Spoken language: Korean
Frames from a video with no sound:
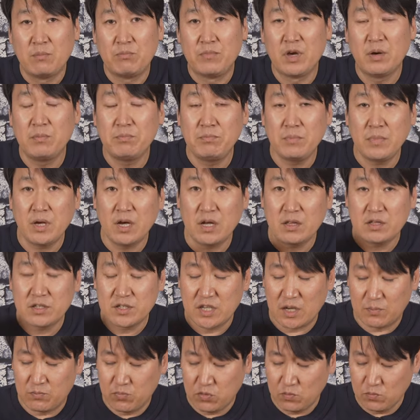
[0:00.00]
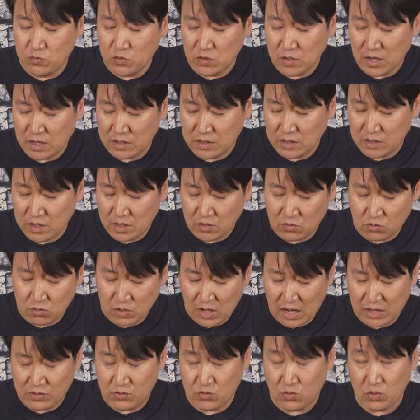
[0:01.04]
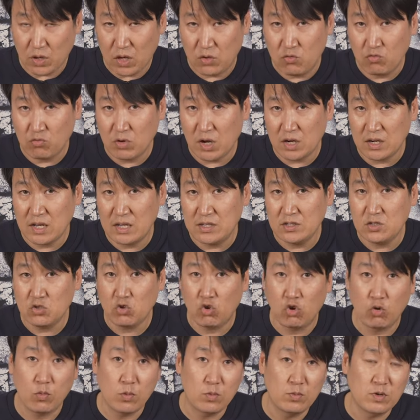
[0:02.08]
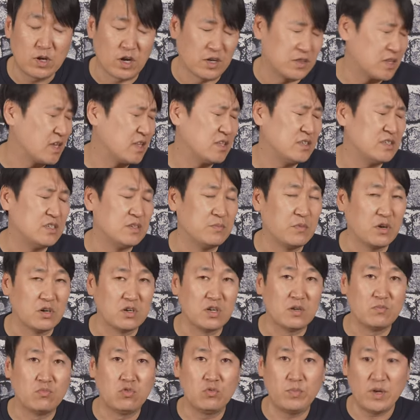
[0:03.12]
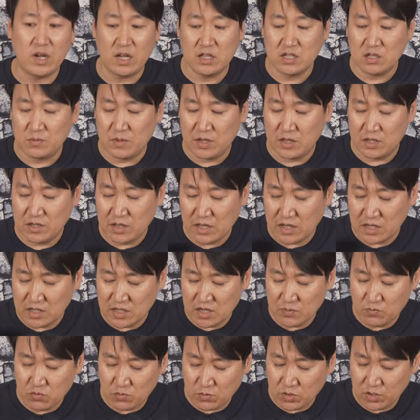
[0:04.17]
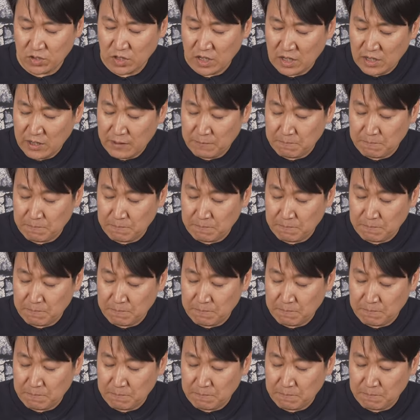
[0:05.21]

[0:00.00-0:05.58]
몇몇 제품들 같은 경우는 안쪽에 육각 렌치로 호법을 건다든지 뭐 그런 불편한 점이 있는데 이 제품은